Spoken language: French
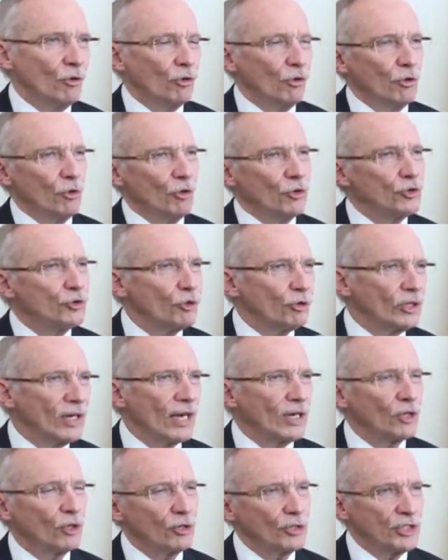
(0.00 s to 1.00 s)
le,
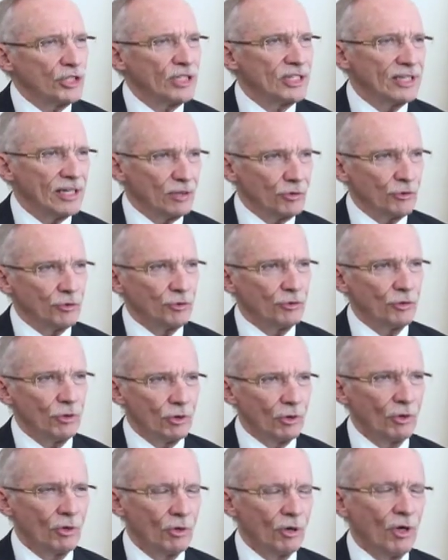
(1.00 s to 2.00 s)
journal quotidien du,
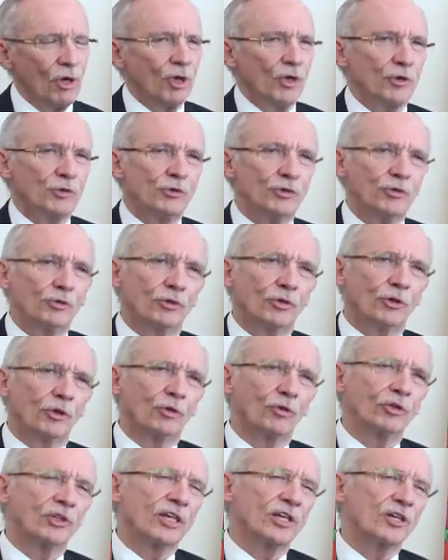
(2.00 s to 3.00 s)

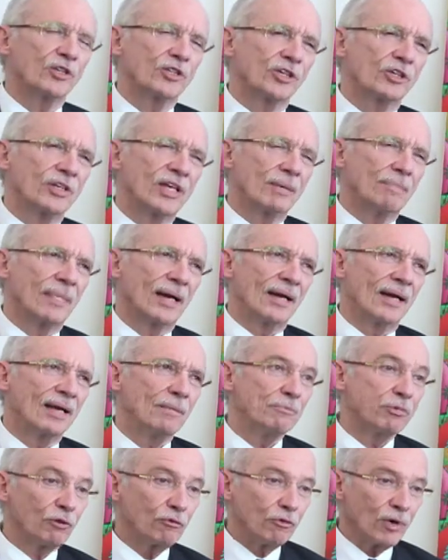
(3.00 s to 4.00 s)
contingent
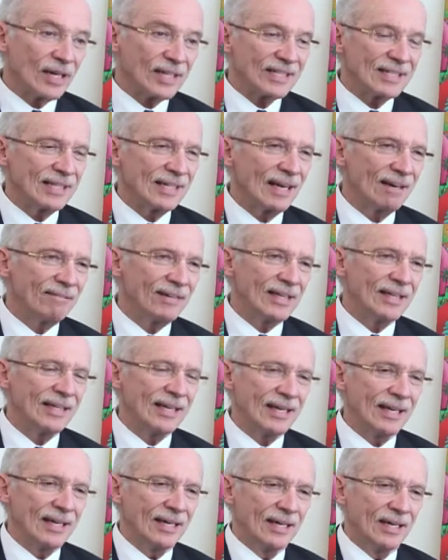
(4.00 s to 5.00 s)
népalais pour voir s'il y avait
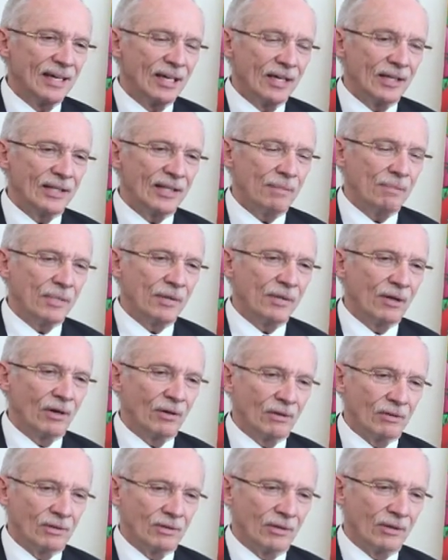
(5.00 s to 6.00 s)

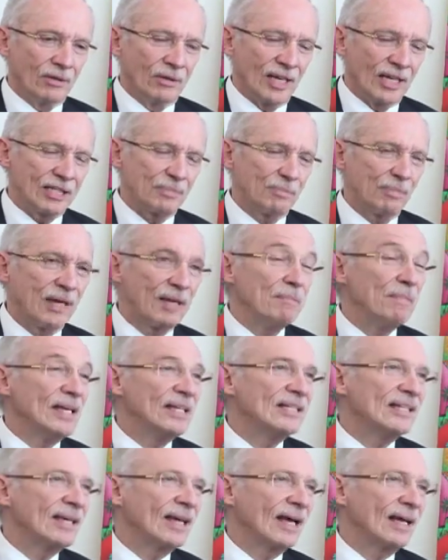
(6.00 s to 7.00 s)
dans, l'aspect
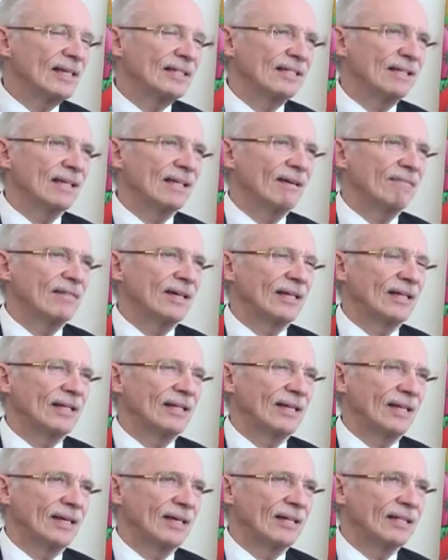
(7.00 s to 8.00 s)
médical, s'il y avait
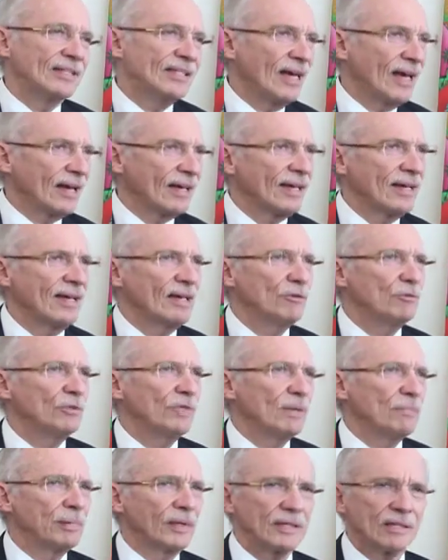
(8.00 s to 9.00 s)
des diarrhées ou
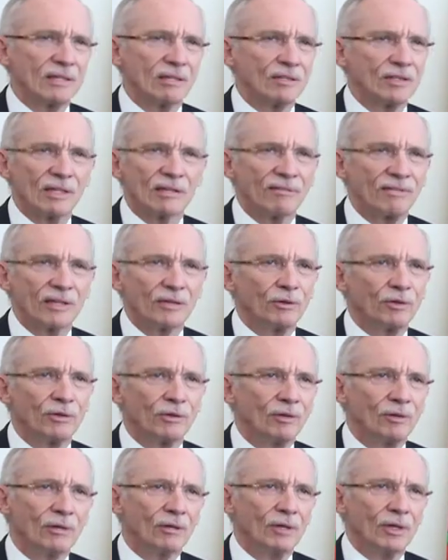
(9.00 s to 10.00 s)
des présences enfin
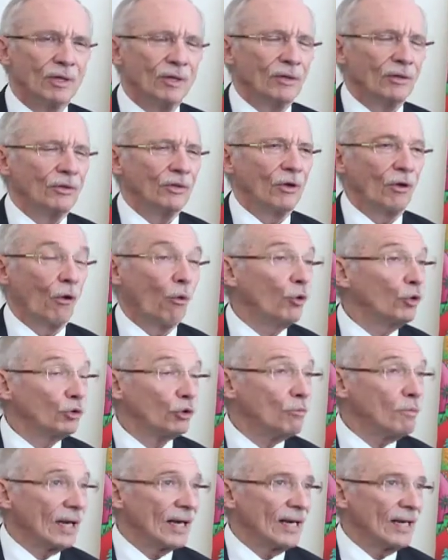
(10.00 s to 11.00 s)

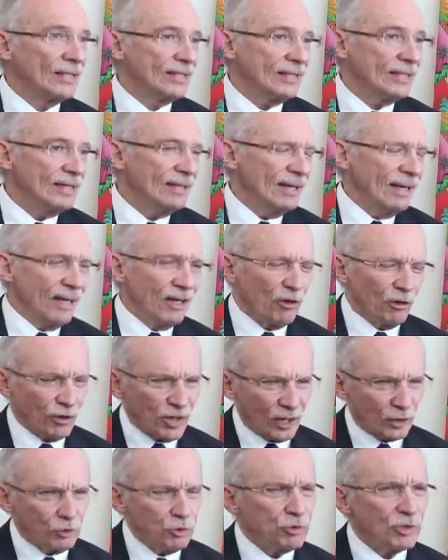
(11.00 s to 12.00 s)
de, maladie. On
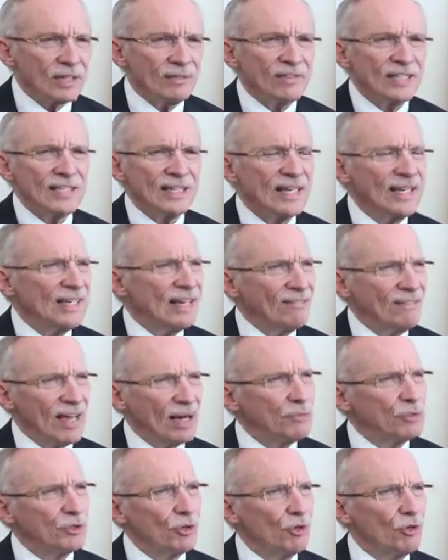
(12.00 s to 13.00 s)
a tout révisé, il n'y avait
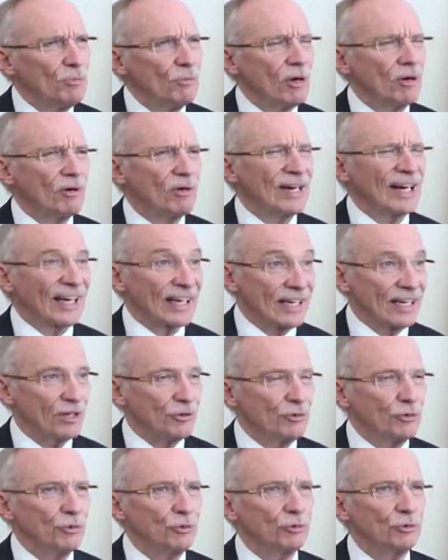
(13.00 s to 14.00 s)
absolument rien du tout.